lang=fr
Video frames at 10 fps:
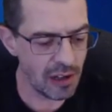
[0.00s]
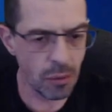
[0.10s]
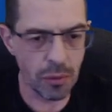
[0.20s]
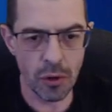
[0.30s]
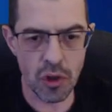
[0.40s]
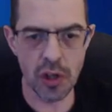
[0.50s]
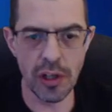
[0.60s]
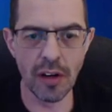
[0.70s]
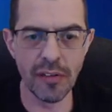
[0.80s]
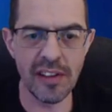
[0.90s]
sont plutôt
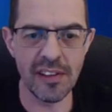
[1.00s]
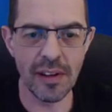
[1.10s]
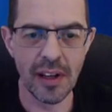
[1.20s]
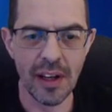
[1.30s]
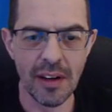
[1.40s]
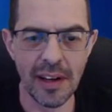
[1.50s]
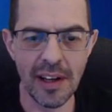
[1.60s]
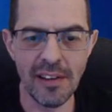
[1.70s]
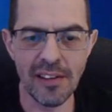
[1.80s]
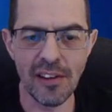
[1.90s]
jolies. En fait, vous
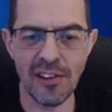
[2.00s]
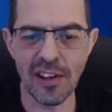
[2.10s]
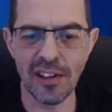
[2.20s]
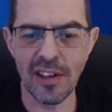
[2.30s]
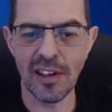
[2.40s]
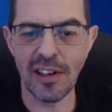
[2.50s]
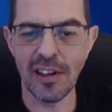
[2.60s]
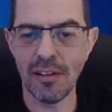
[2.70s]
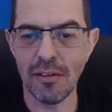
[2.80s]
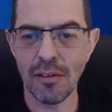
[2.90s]
voyez, ça tire
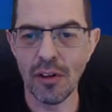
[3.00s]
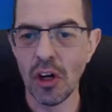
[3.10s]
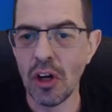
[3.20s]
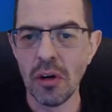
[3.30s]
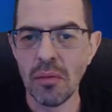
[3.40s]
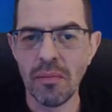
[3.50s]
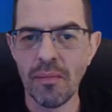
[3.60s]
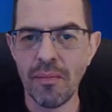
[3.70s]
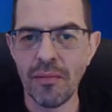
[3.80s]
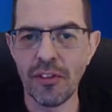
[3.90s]
des...
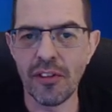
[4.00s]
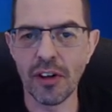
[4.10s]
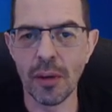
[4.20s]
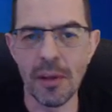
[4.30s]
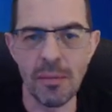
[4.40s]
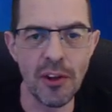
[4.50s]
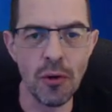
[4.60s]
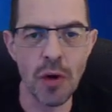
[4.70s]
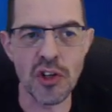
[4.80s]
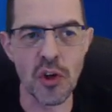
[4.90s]
C'est comme des petits
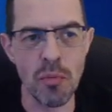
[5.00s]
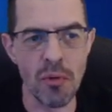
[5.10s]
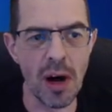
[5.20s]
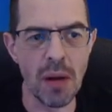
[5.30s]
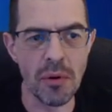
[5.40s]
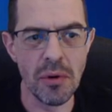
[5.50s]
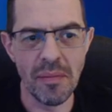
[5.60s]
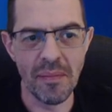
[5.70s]
nuages de points un peu.